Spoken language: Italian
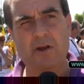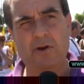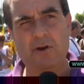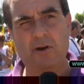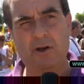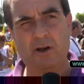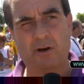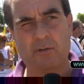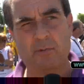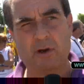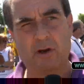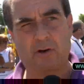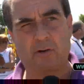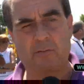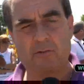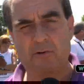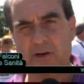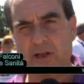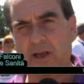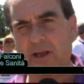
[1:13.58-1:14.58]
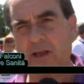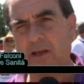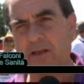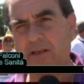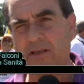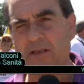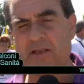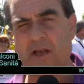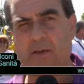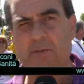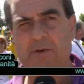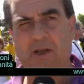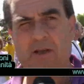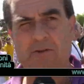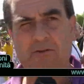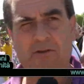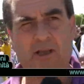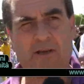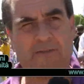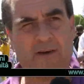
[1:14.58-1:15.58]
Noi come Comune ci stiamo
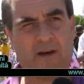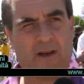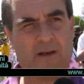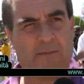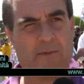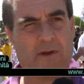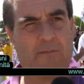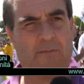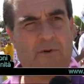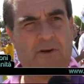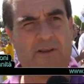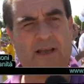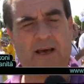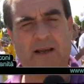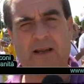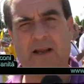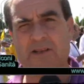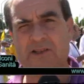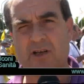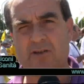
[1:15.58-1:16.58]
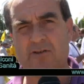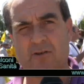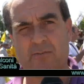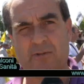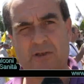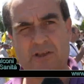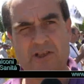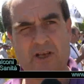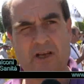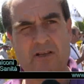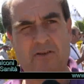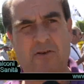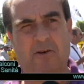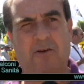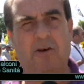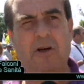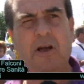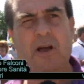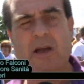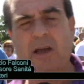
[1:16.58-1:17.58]
dando da fare per portare al
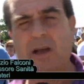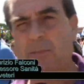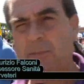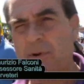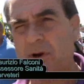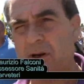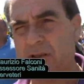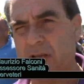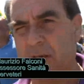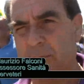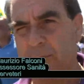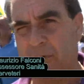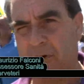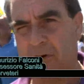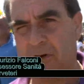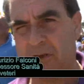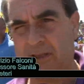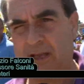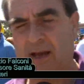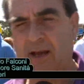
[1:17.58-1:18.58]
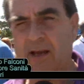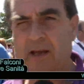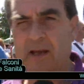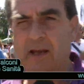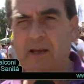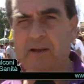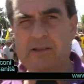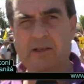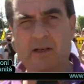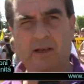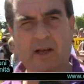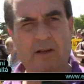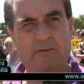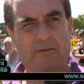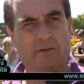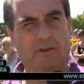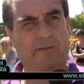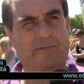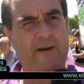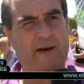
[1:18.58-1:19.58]
100% il porta a porta e
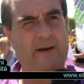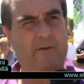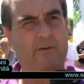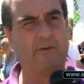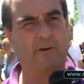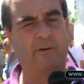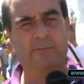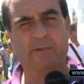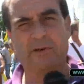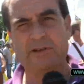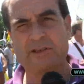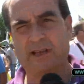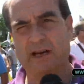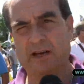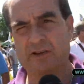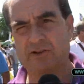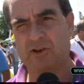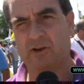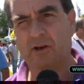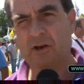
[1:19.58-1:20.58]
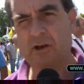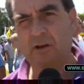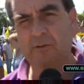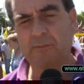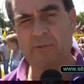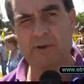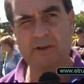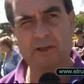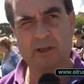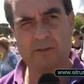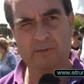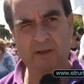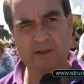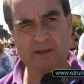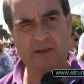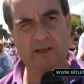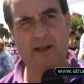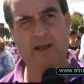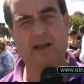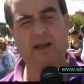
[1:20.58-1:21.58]
cercando di fare un compostaggio per
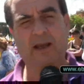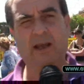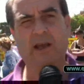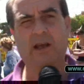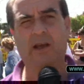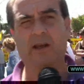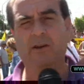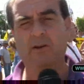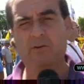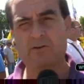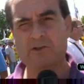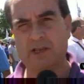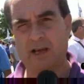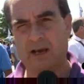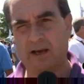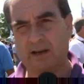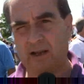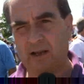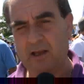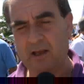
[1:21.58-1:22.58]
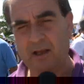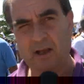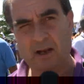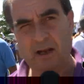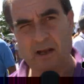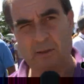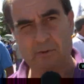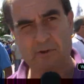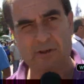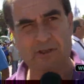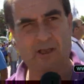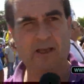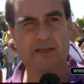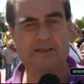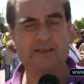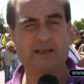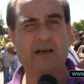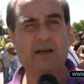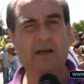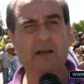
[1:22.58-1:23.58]
dividere e riusare la
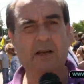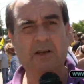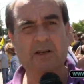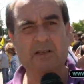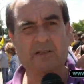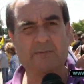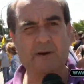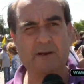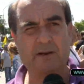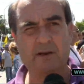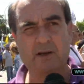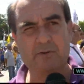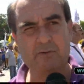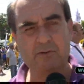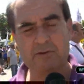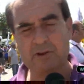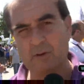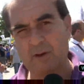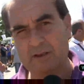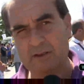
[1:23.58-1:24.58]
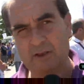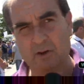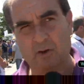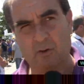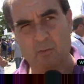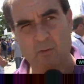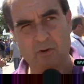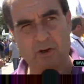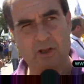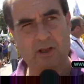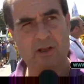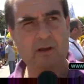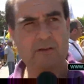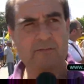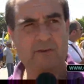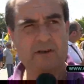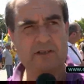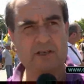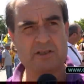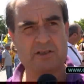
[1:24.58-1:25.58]
mondezza. Io spero che tutti quanti i comuni
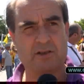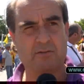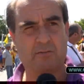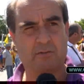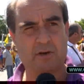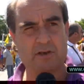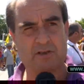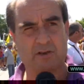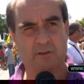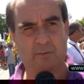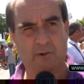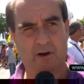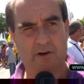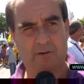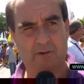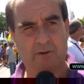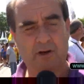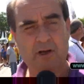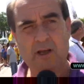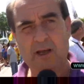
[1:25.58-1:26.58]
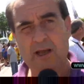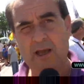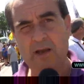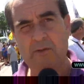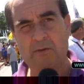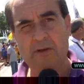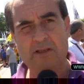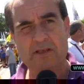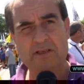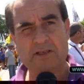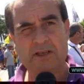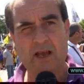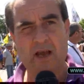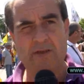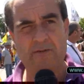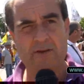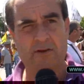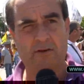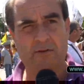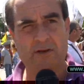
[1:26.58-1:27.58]
facessero in questo modo e quindi si
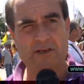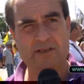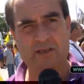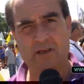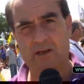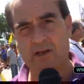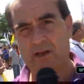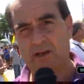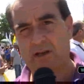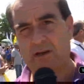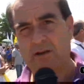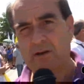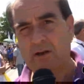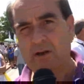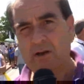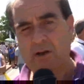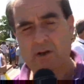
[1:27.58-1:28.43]
evitino questi